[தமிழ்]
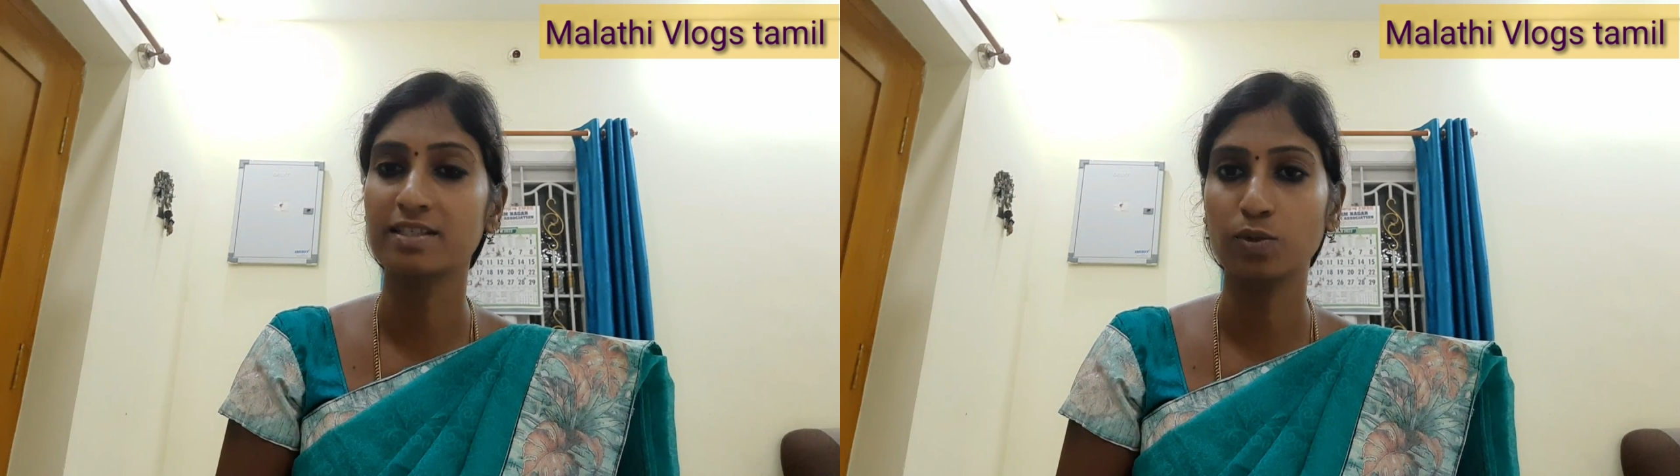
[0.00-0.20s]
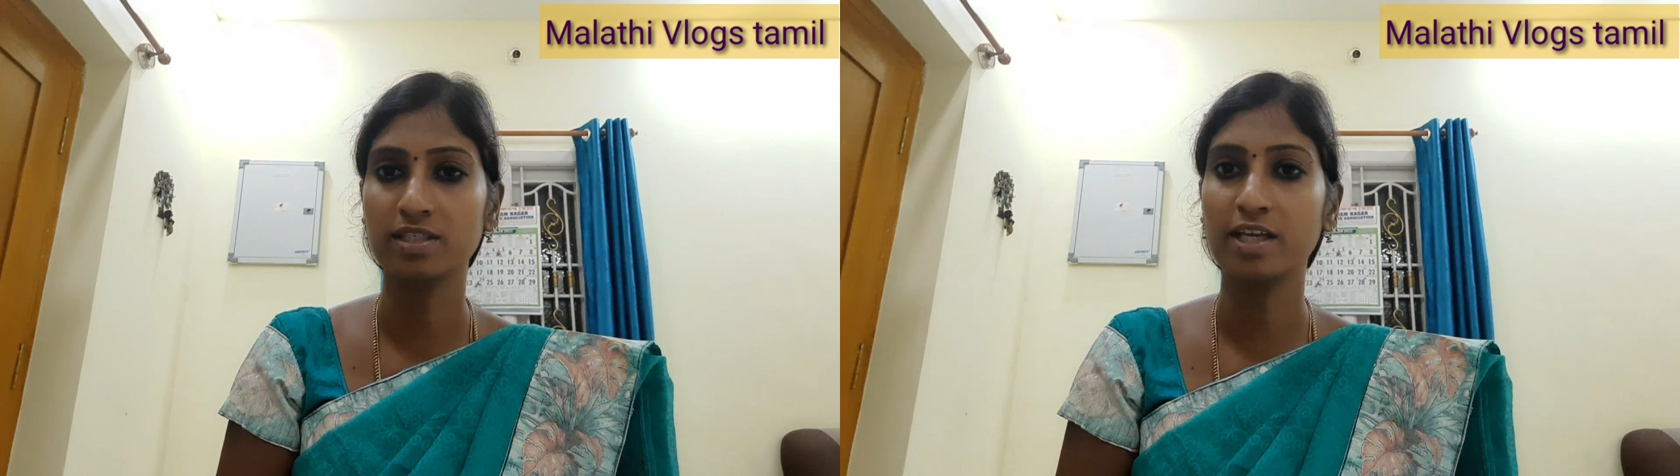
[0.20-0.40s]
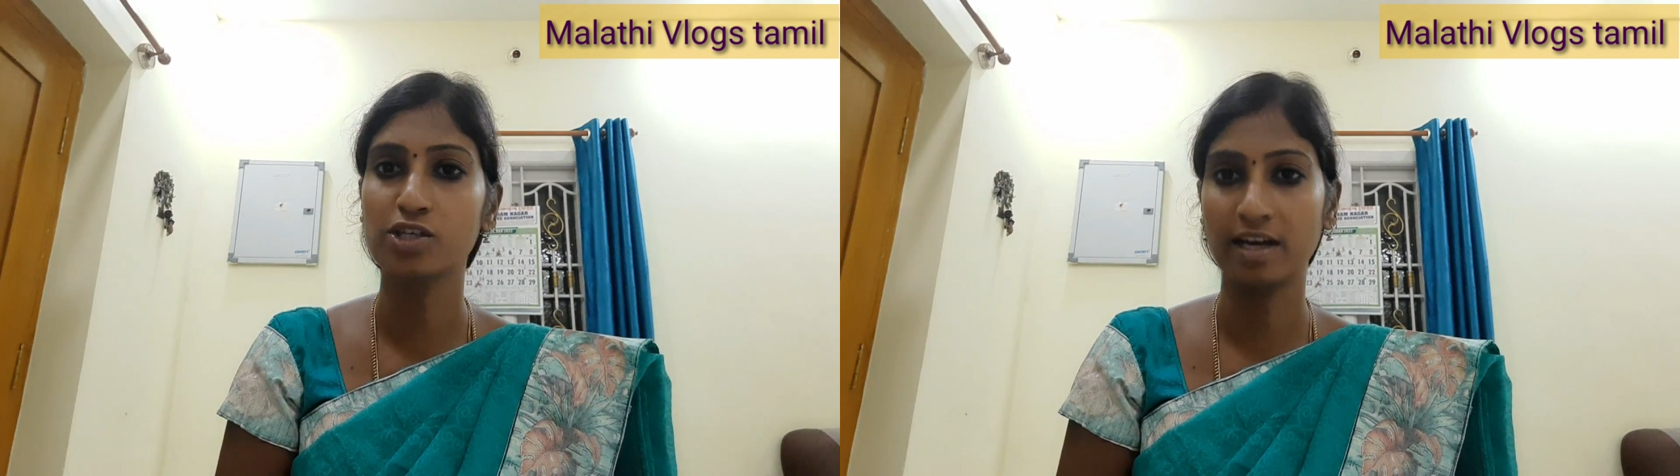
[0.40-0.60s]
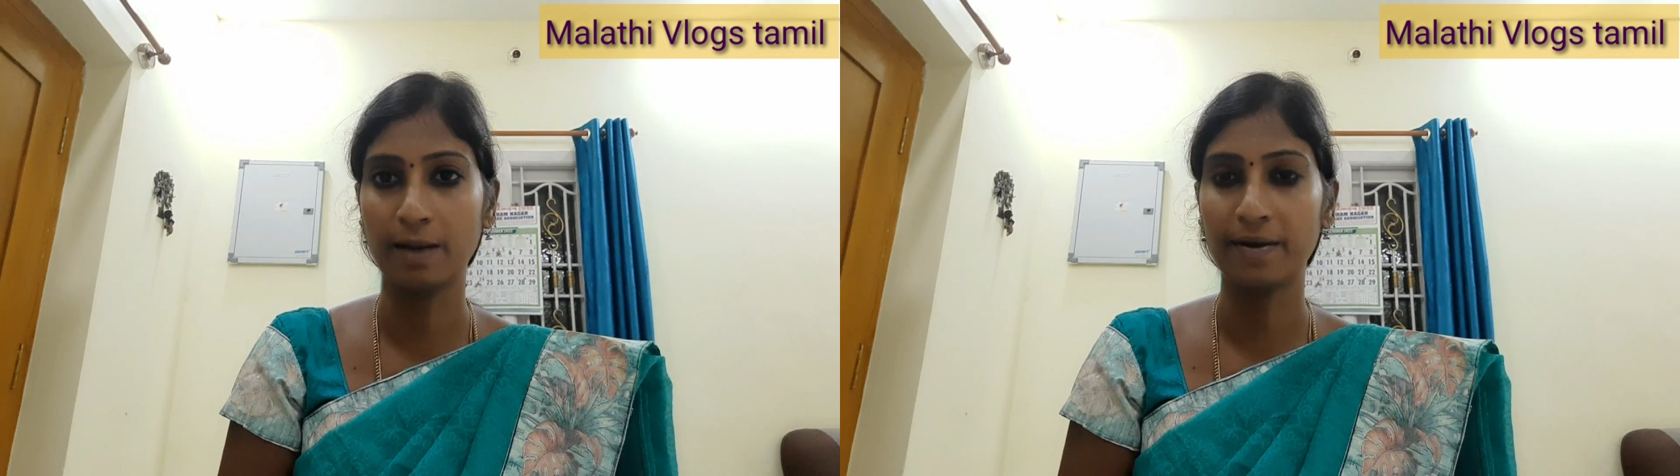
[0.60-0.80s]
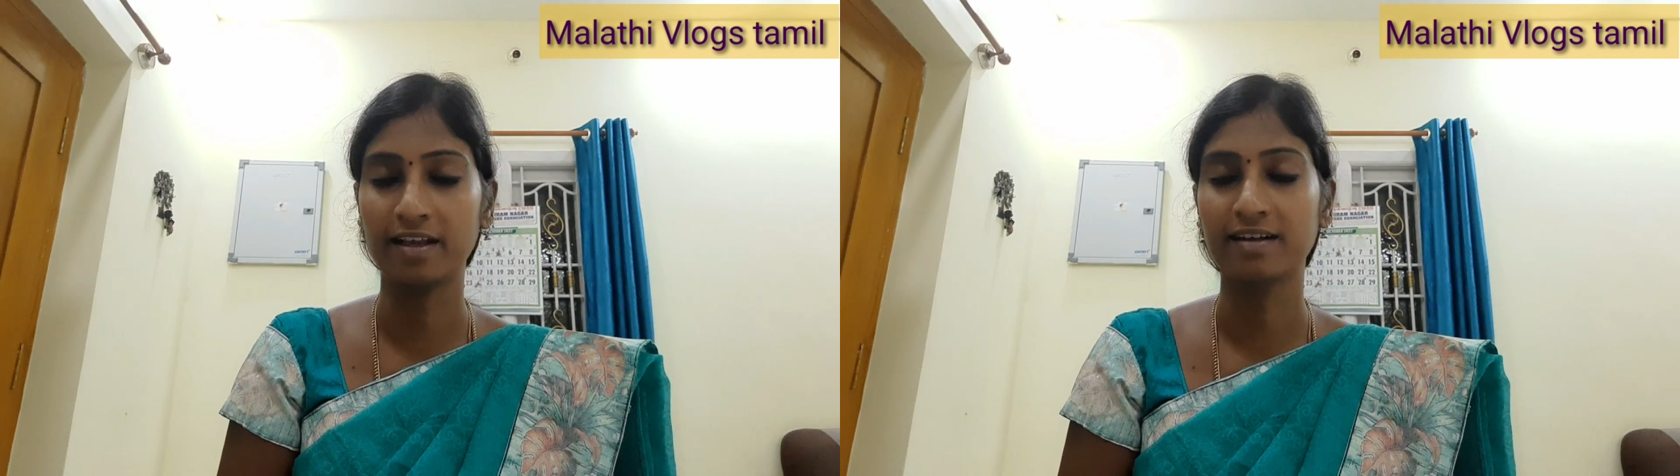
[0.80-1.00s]
அசோசியேஷன்
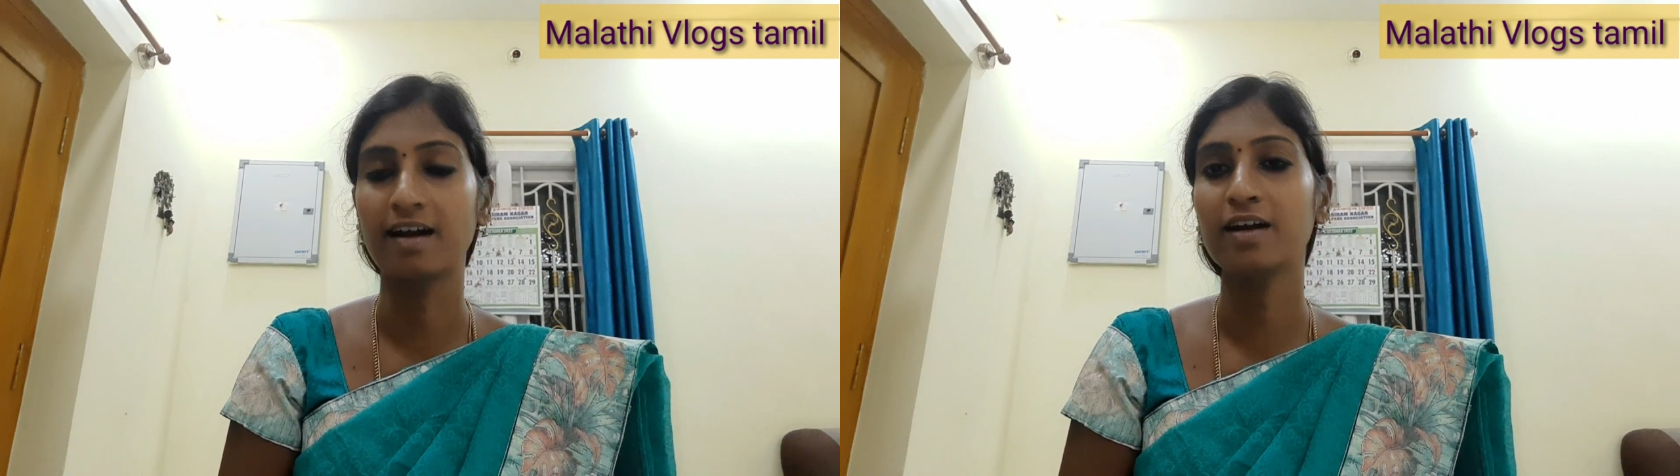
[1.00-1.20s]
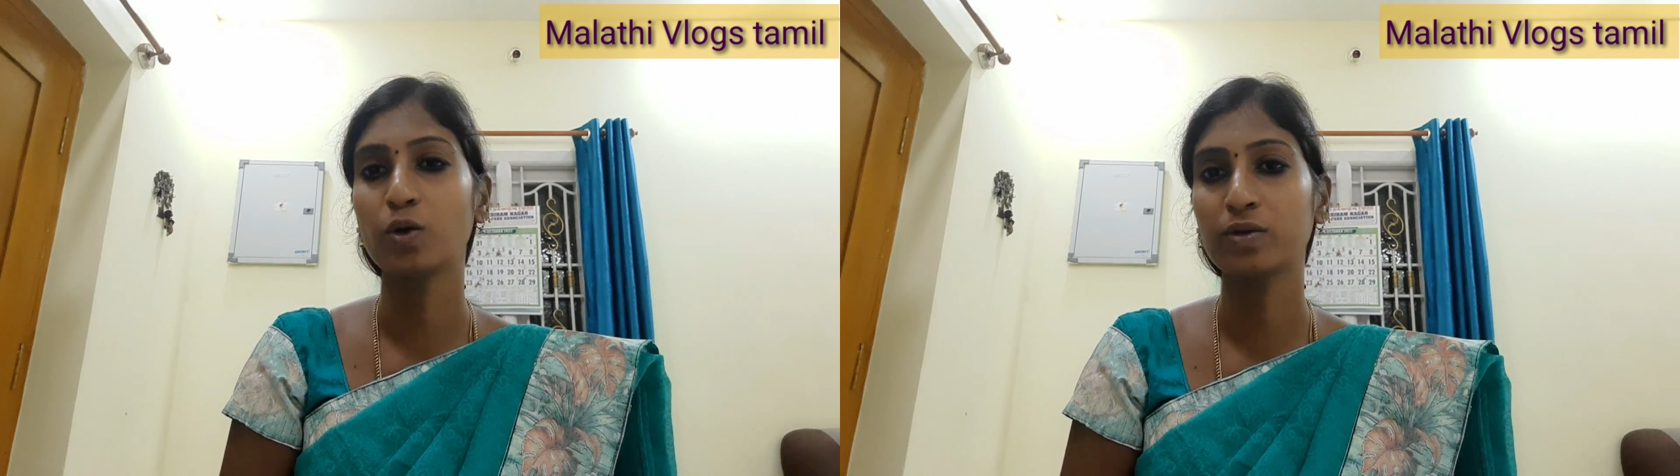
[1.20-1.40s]
என்ன பண்ணியிருக்காங்க